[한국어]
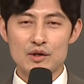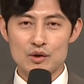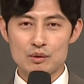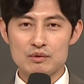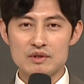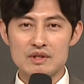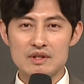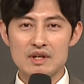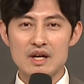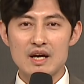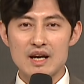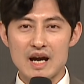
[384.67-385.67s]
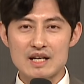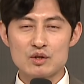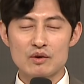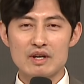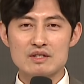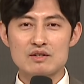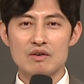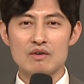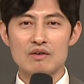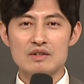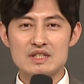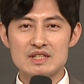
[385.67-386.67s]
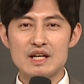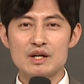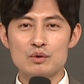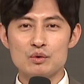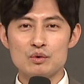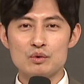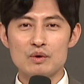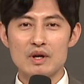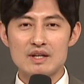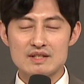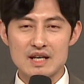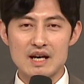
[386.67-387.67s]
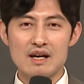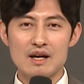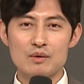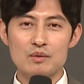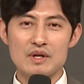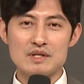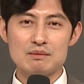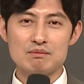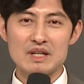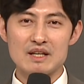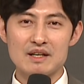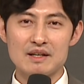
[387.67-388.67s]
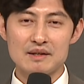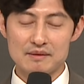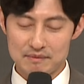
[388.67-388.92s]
여러분들 가정에서 신앙교육 잘 하고 계십니까?